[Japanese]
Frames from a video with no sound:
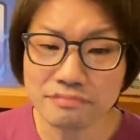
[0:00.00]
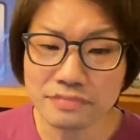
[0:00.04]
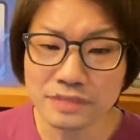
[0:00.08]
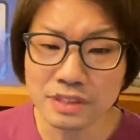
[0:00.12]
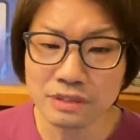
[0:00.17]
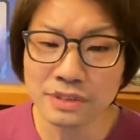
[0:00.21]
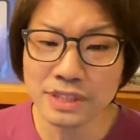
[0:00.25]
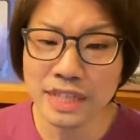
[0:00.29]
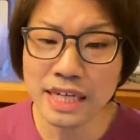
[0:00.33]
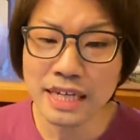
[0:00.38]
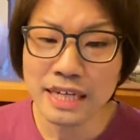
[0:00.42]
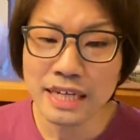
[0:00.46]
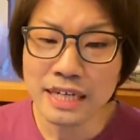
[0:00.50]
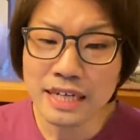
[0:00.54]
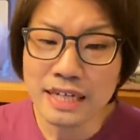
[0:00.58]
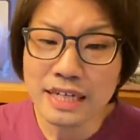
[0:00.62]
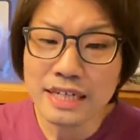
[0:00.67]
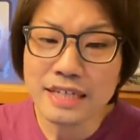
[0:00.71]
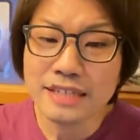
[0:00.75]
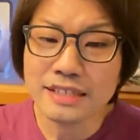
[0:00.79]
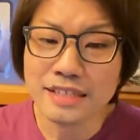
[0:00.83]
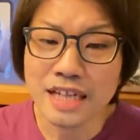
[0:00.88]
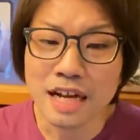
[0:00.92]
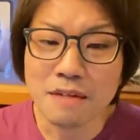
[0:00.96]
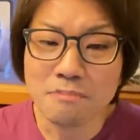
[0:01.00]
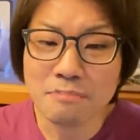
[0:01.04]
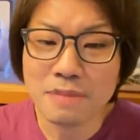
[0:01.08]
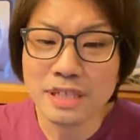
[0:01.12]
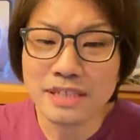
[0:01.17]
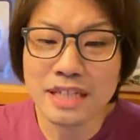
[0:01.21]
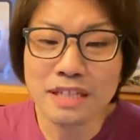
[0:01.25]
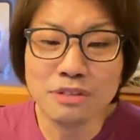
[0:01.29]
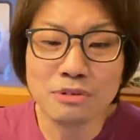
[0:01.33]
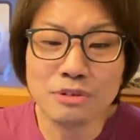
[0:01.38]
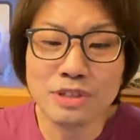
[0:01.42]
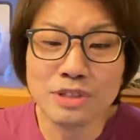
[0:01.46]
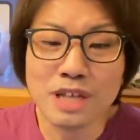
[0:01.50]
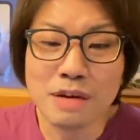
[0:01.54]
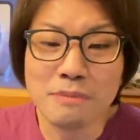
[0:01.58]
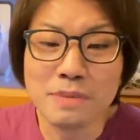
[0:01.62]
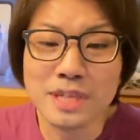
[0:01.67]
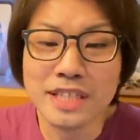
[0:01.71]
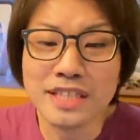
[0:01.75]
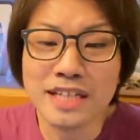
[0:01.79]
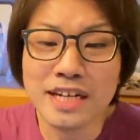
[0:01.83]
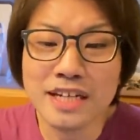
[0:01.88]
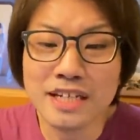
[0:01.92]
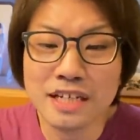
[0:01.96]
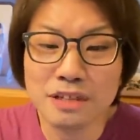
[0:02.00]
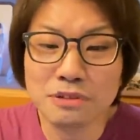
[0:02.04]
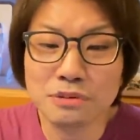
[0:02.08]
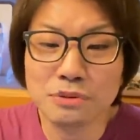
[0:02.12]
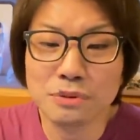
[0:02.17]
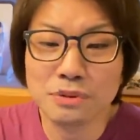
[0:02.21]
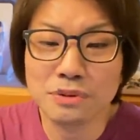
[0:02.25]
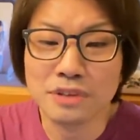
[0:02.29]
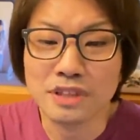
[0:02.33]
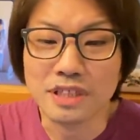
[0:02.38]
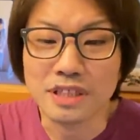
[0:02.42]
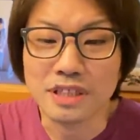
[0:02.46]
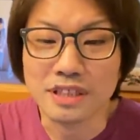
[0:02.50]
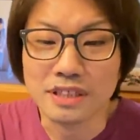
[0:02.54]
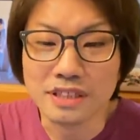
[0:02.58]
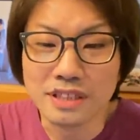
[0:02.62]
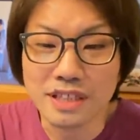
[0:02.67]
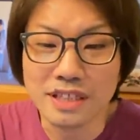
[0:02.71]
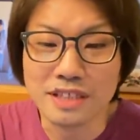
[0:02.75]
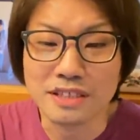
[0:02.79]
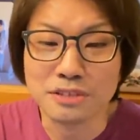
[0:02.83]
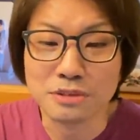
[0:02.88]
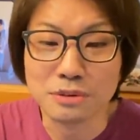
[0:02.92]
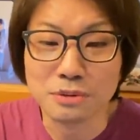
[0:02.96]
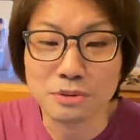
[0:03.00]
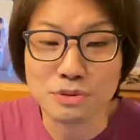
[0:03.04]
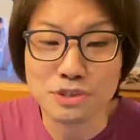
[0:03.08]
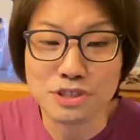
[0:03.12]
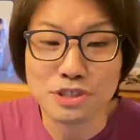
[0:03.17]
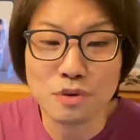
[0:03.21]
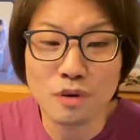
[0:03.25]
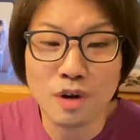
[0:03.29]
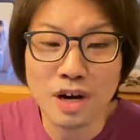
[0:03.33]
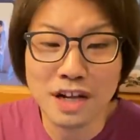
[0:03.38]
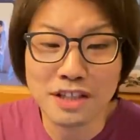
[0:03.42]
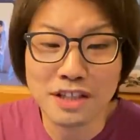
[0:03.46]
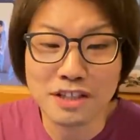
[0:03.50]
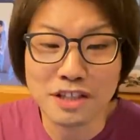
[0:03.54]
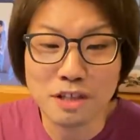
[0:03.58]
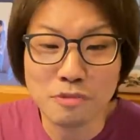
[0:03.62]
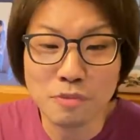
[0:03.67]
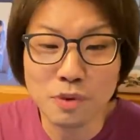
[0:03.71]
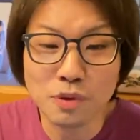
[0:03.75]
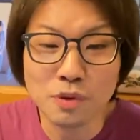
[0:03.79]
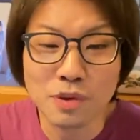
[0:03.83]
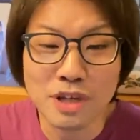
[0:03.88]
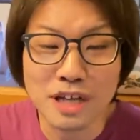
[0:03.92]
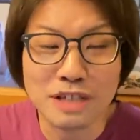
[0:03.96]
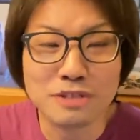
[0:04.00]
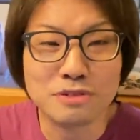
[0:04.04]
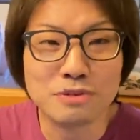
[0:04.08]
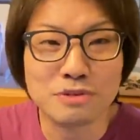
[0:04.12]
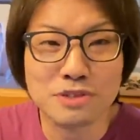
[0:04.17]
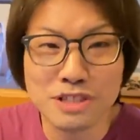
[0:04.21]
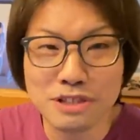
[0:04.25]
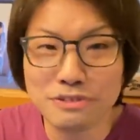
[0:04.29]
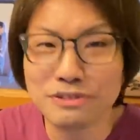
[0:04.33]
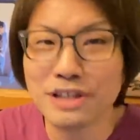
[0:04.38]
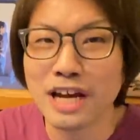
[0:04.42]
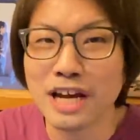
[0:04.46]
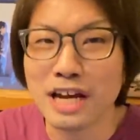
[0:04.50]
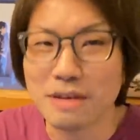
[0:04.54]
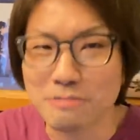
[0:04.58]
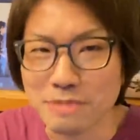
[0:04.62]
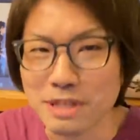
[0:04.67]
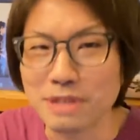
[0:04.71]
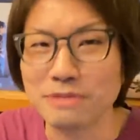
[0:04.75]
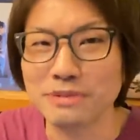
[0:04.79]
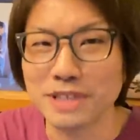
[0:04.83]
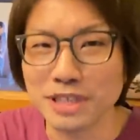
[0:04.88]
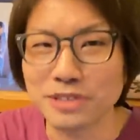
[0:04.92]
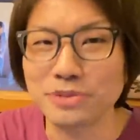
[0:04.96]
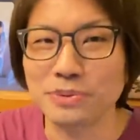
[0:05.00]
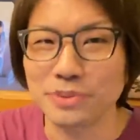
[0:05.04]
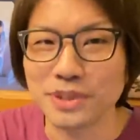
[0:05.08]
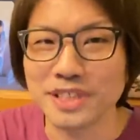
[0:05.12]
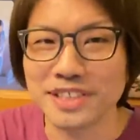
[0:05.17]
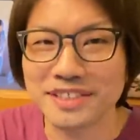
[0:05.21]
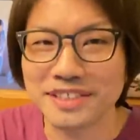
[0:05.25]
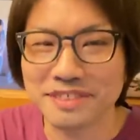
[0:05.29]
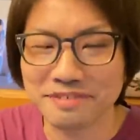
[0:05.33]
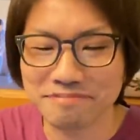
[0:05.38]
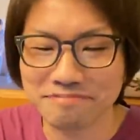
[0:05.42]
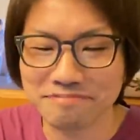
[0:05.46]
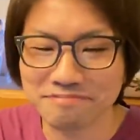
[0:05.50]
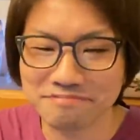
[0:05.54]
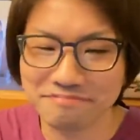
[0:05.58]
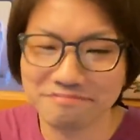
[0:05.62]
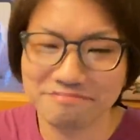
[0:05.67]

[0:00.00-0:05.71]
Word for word: それでさんまさんとたまに連絡取っていて、そのうちご飯でもと約束してるタイミングだそうです、